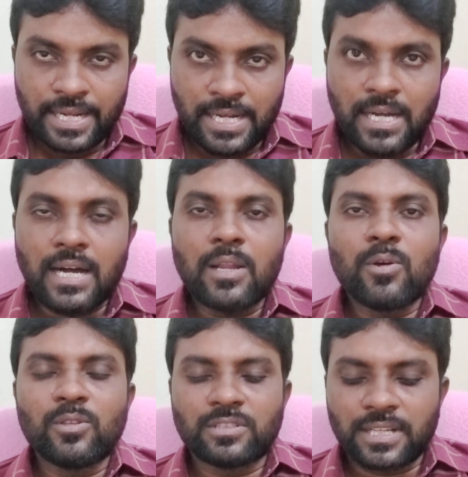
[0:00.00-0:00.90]
ఇంకా
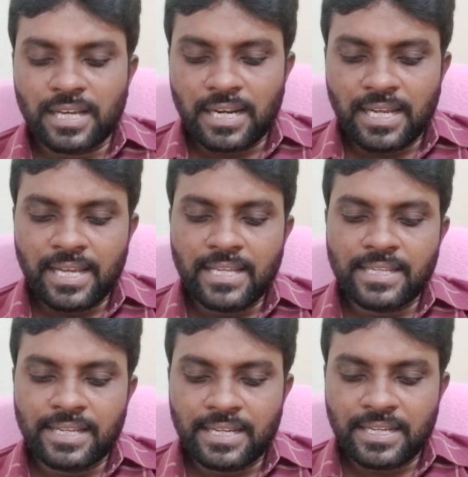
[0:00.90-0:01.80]
లోతుగా
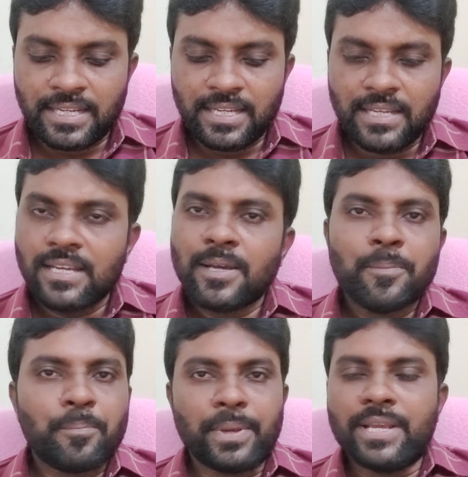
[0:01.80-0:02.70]
రాయాలి అంటే
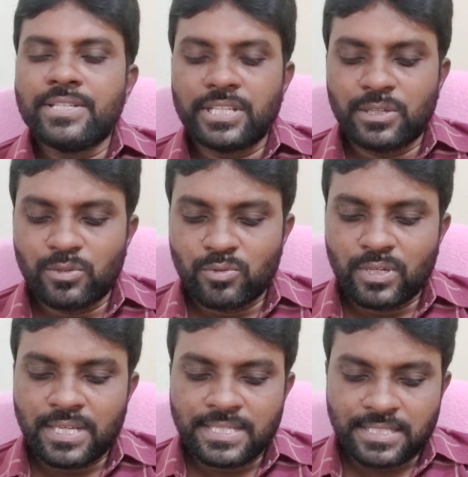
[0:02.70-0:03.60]
పేజీలు
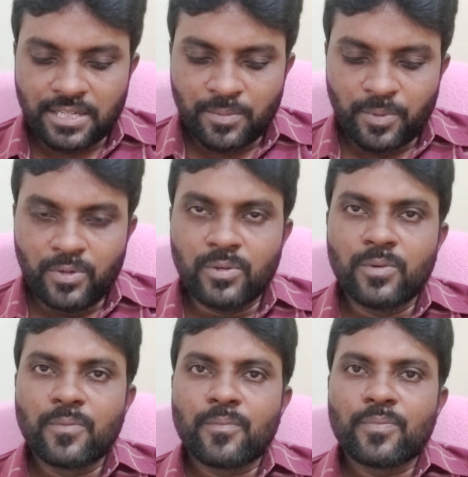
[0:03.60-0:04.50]
కూడా సరిపోవు
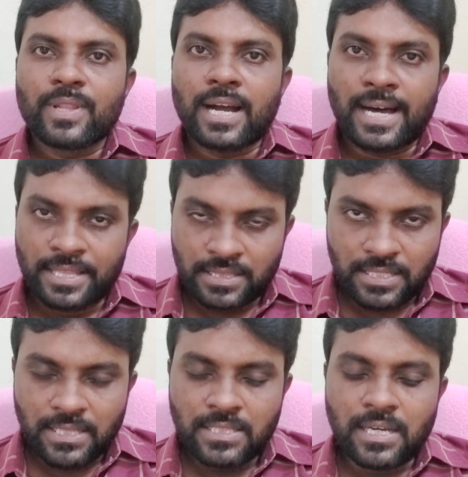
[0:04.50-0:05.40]

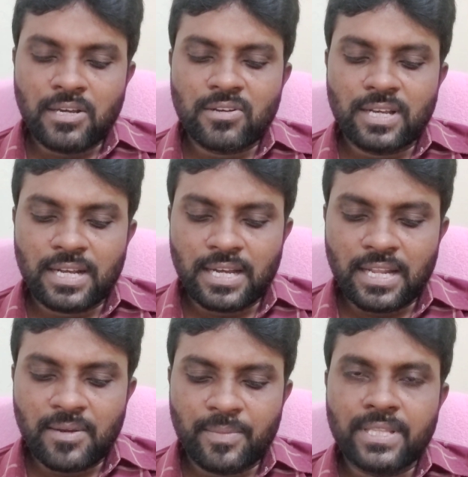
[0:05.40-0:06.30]
అంత దారుణంగా
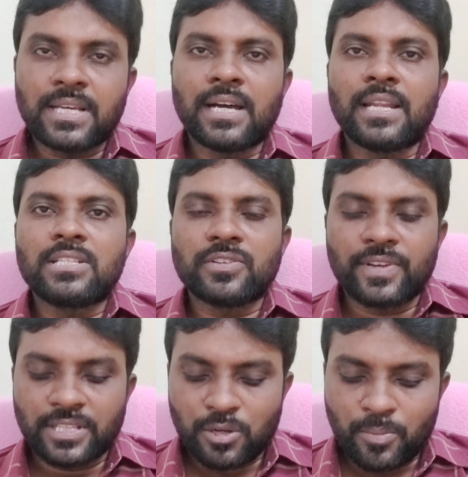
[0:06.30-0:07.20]
నా మీద
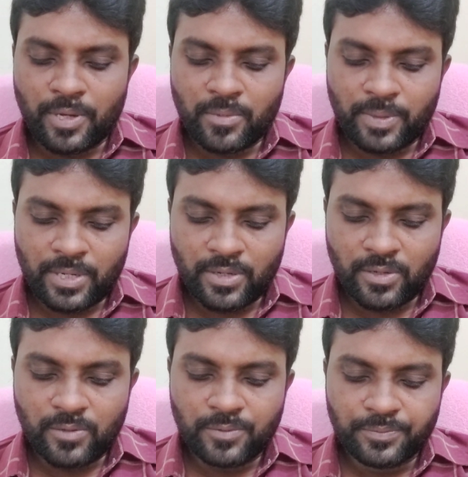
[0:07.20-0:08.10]
అణచివేతకు
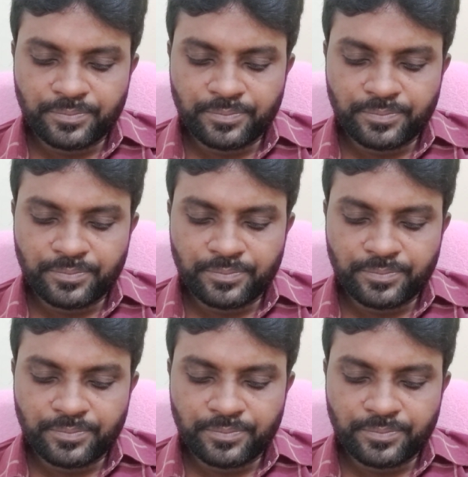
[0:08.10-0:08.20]
పాల్పడ్డావు